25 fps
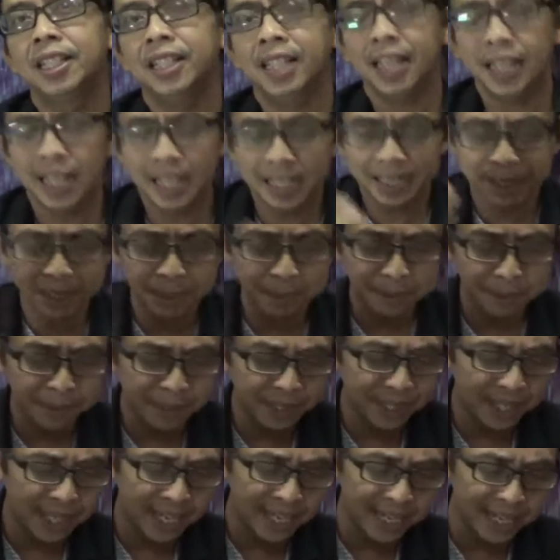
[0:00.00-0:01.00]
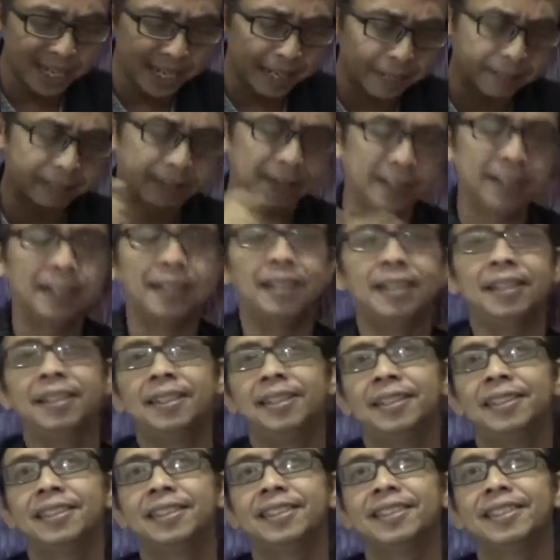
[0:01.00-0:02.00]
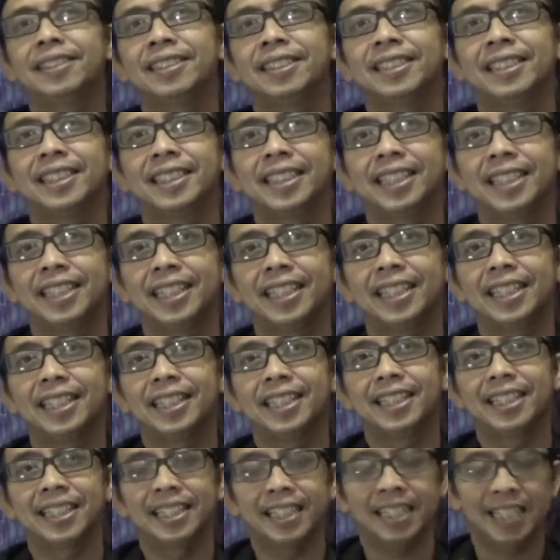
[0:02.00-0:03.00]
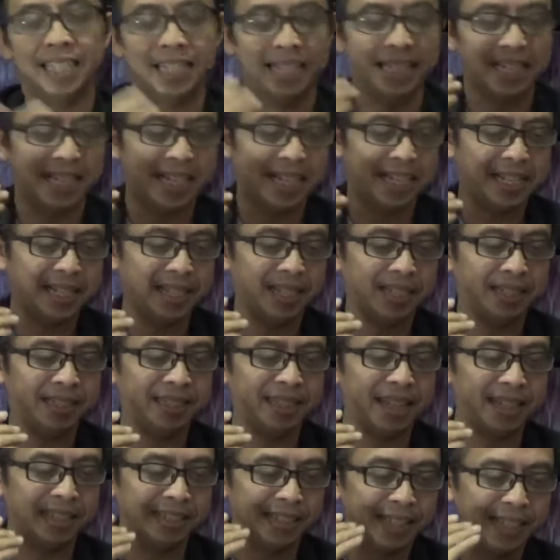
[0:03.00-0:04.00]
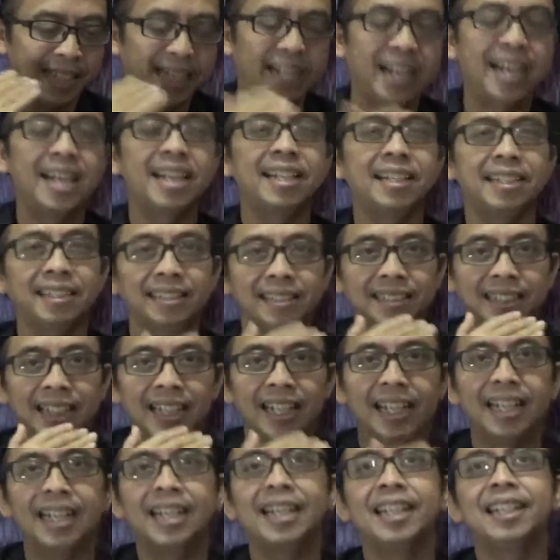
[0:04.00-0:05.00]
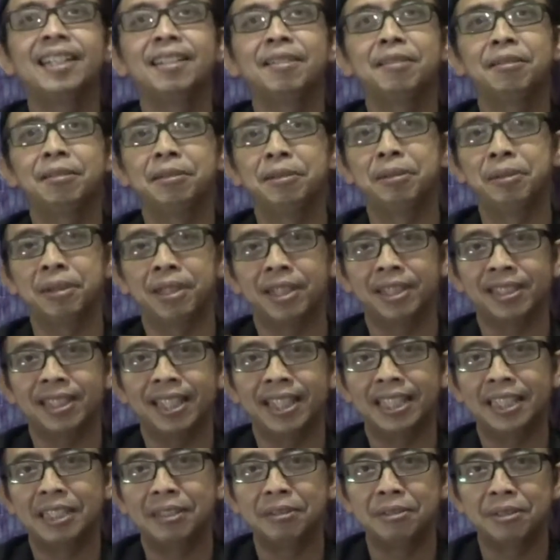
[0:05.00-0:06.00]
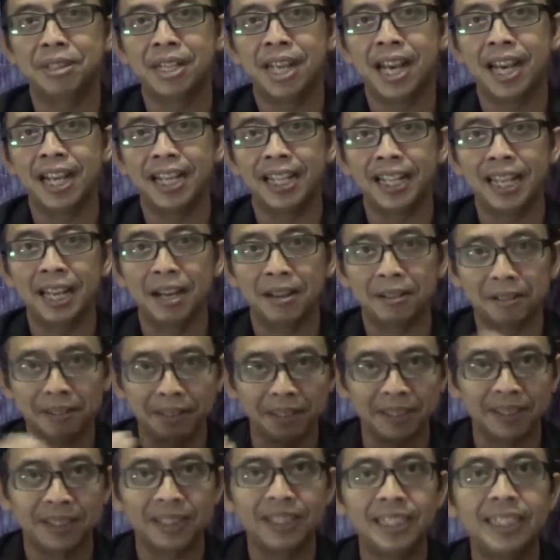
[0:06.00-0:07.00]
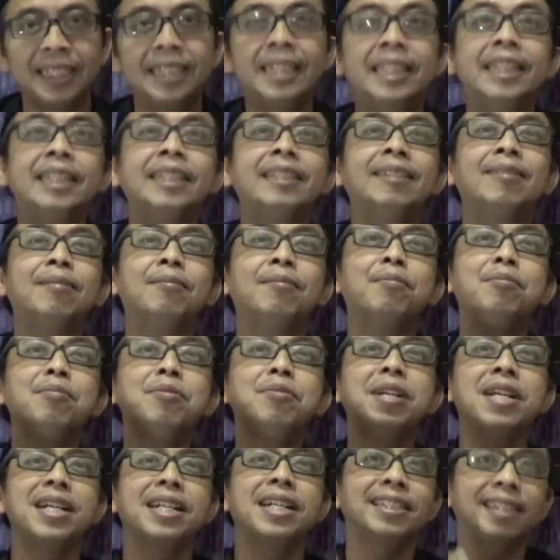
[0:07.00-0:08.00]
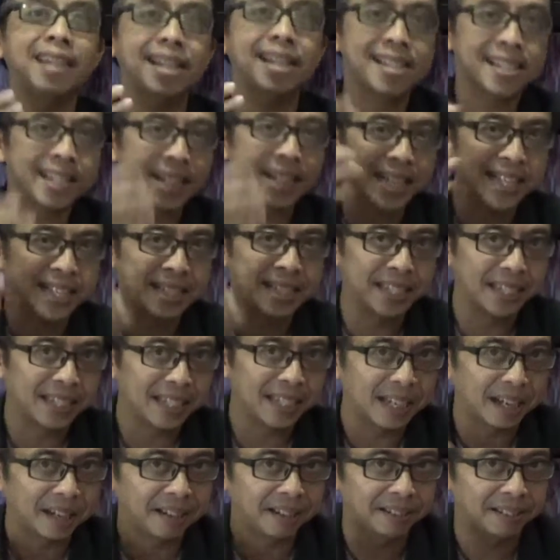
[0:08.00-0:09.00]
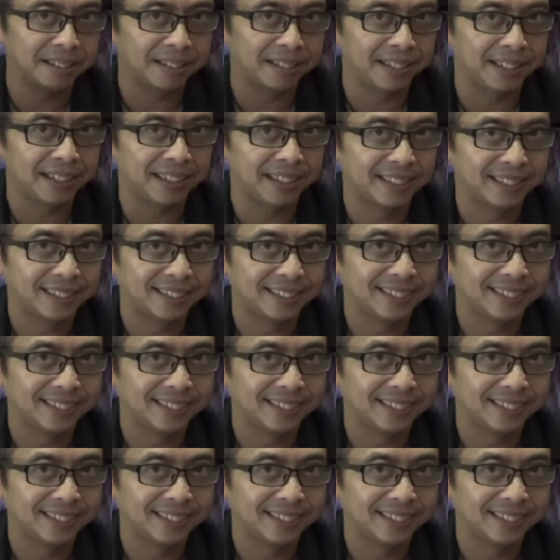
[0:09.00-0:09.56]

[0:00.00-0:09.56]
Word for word: yang kasih ujian Allah yang kasih tantangan rintangan kita di dunia ini Allah semua atas seizin Allah